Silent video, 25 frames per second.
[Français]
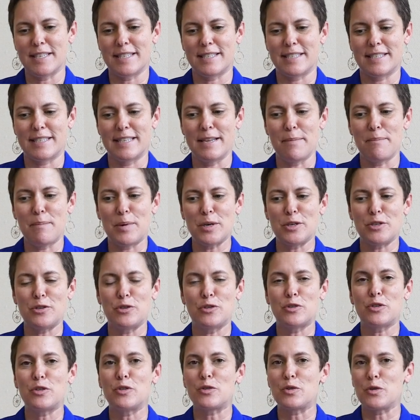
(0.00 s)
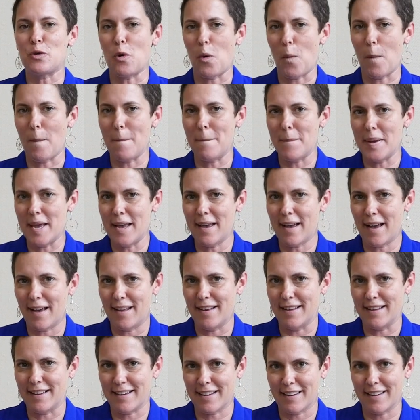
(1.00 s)
ce n'est pas juste ce qu'on met à
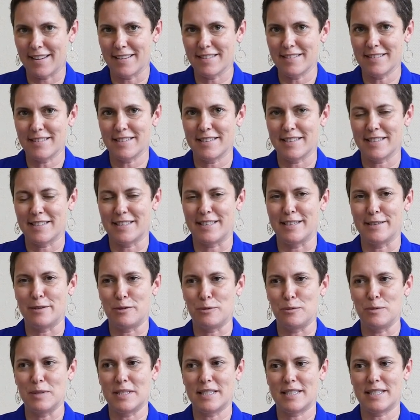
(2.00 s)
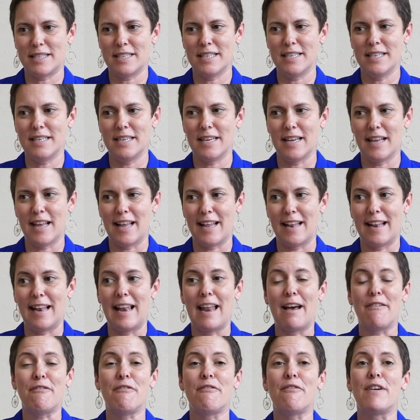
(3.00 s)
l'écran, c'est aussi
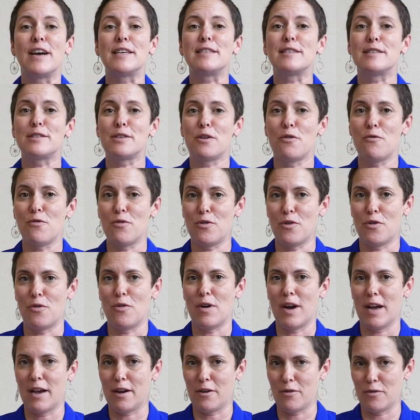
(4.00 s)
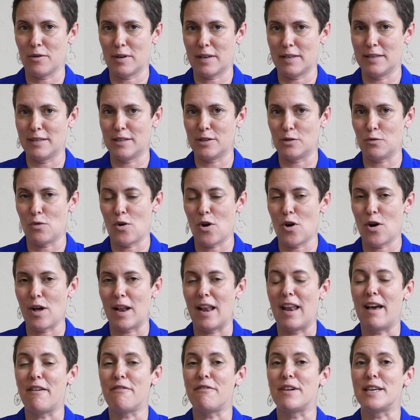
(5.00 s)
la façon qu'on raconte
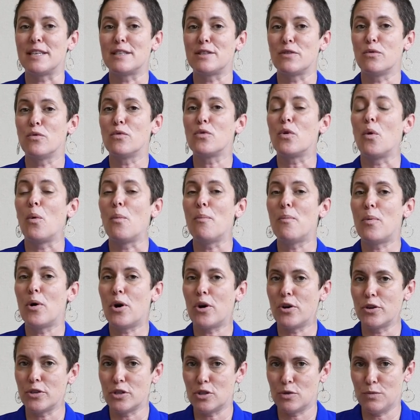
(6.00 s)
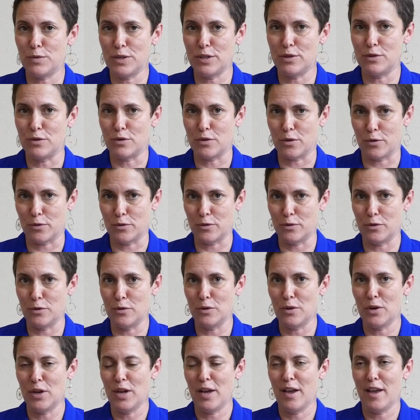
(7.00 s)
l'histoire, la façon qu'on produit du
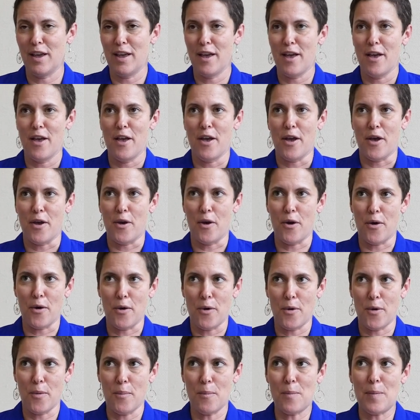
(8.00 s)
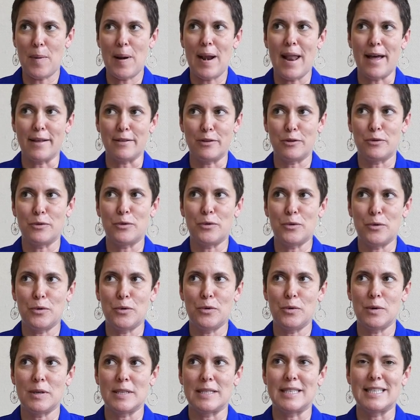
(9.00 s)
contenu. Un
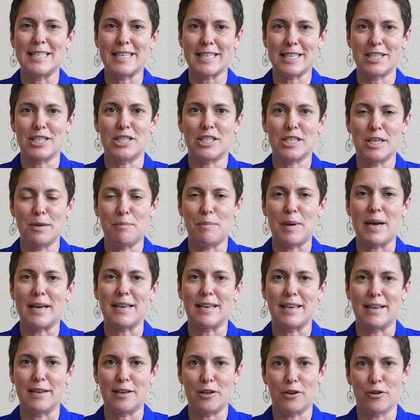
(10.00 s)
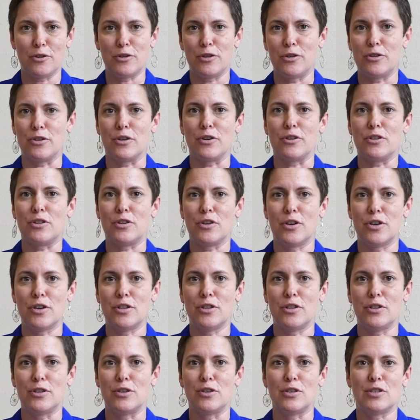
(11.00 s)
plateau dirigé par quelqu'un
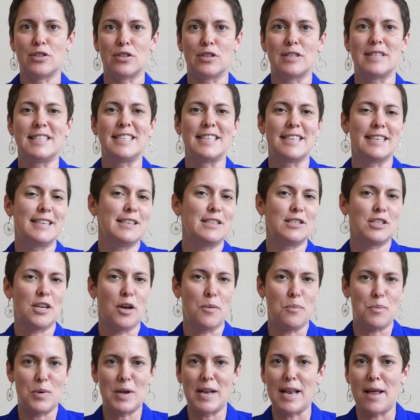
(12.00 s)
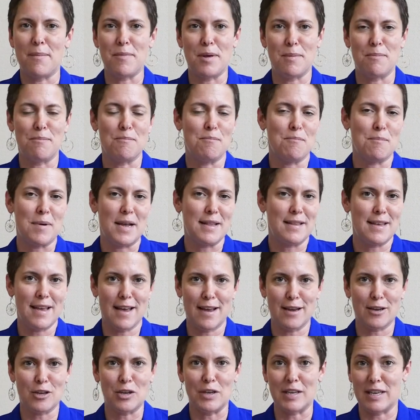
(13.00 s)
d'autochtone ne se dirigera pas de la même
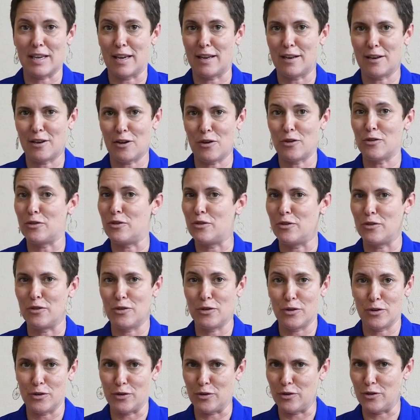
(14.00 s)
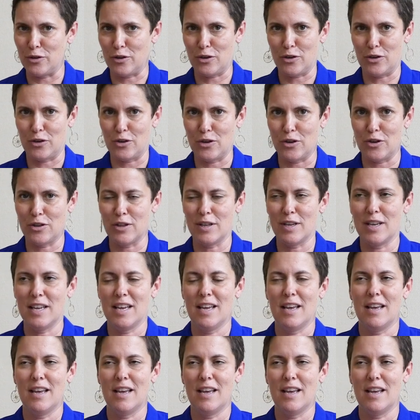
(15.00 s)
manière que quelqu'un de non-autochtone.